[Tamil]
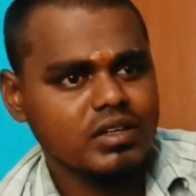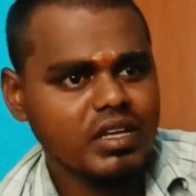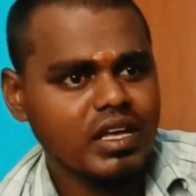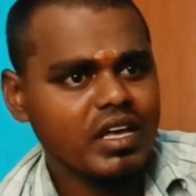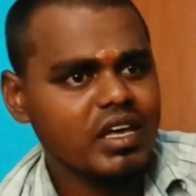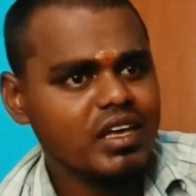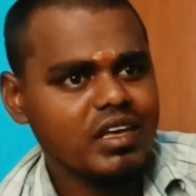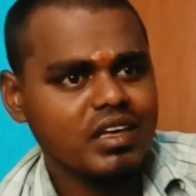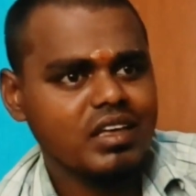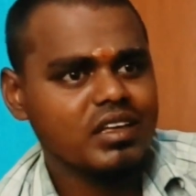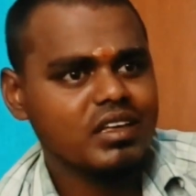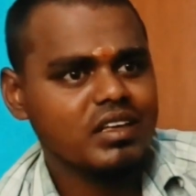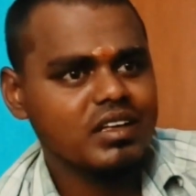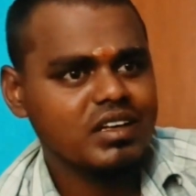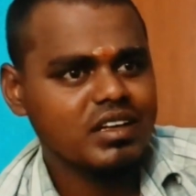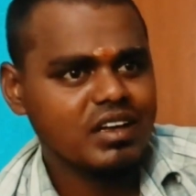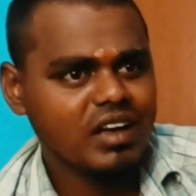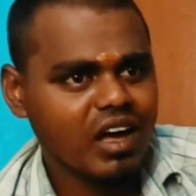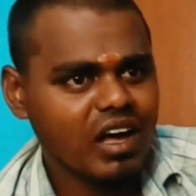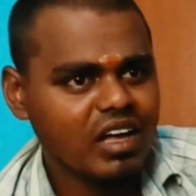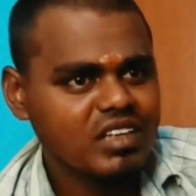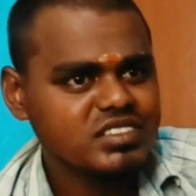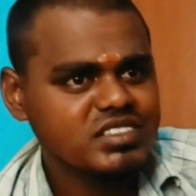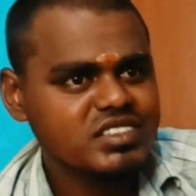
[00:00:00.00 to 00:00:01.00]
டேய்
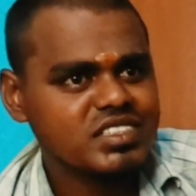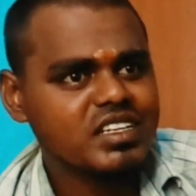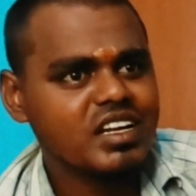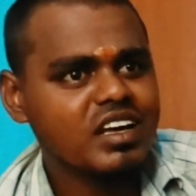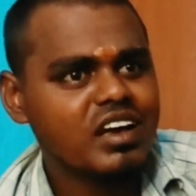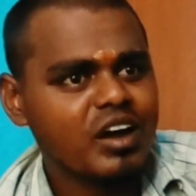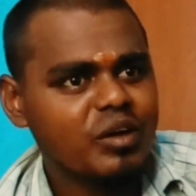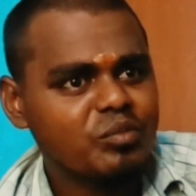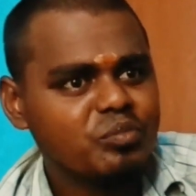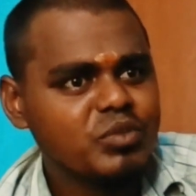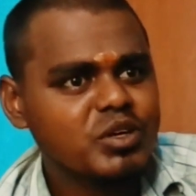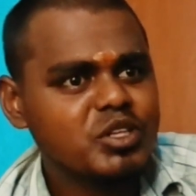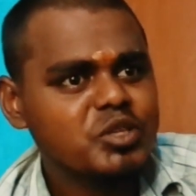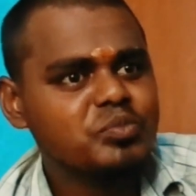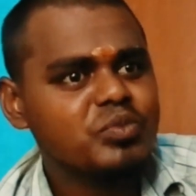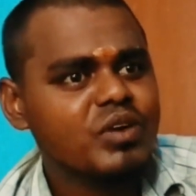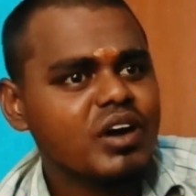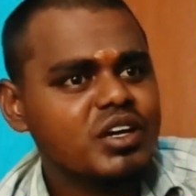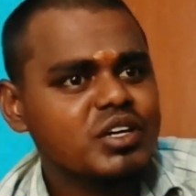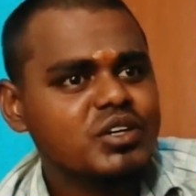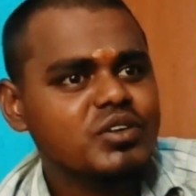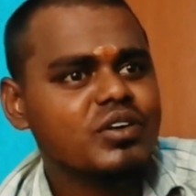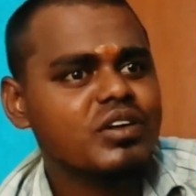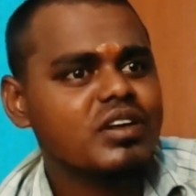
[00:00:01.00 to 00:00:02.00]
காஞ்சனா ஐம்பது
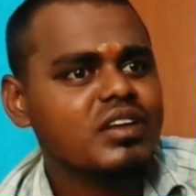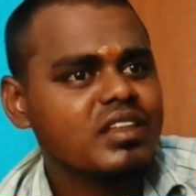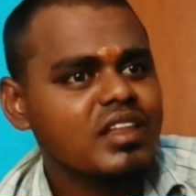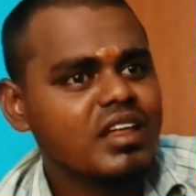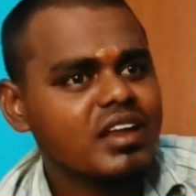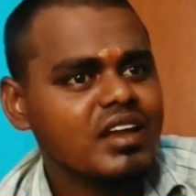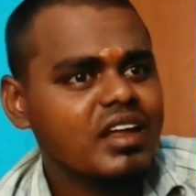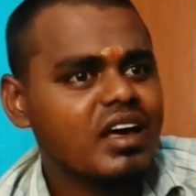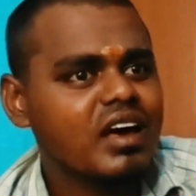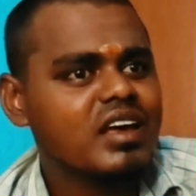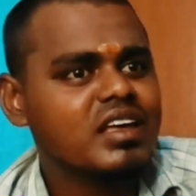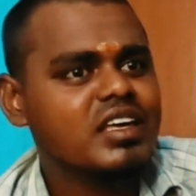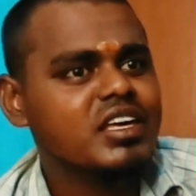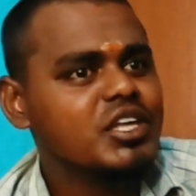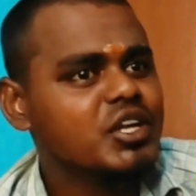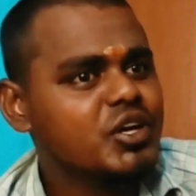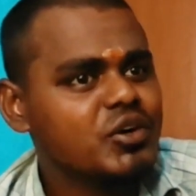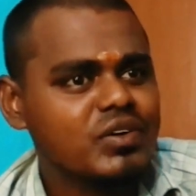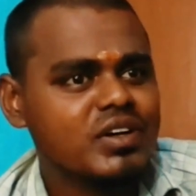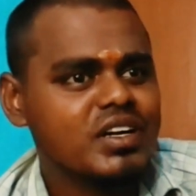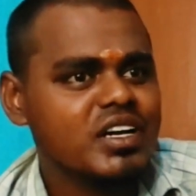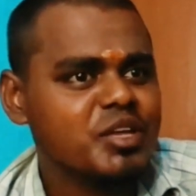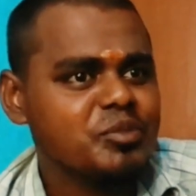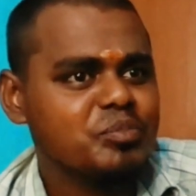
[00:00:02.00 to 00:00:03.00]
பாட்டு வரலாம் தான் நான் ஹீரோவை
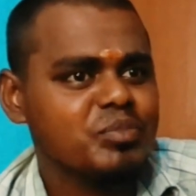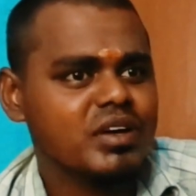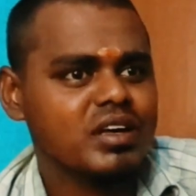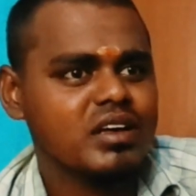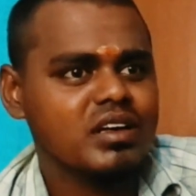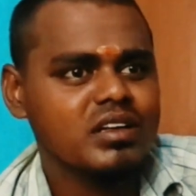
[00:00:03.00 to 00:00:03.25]
நடிப்பேன்